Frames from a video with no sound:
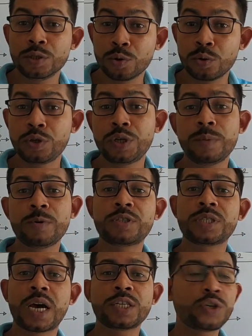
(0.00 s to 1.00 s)
যোজনী এবং
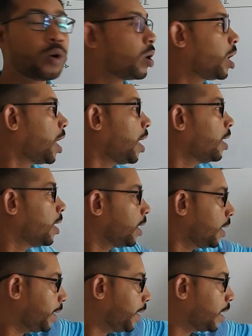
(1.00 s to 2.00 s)
চার সংখ্যা
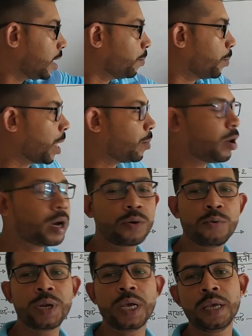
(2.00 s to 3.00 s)
এগুলা ব্যবহার
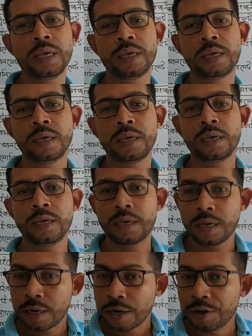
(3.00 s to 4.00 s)
করে
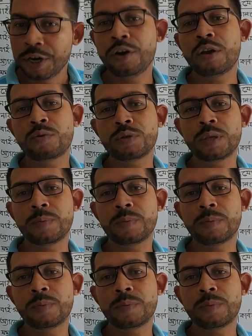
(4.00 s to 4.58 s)
নির্ণয়